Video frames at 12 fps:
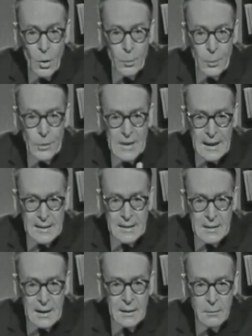le plus
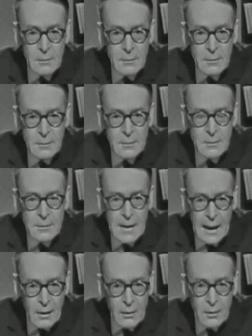astreint.
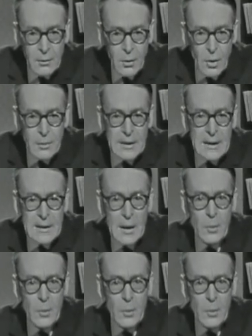Alors, le comité de salut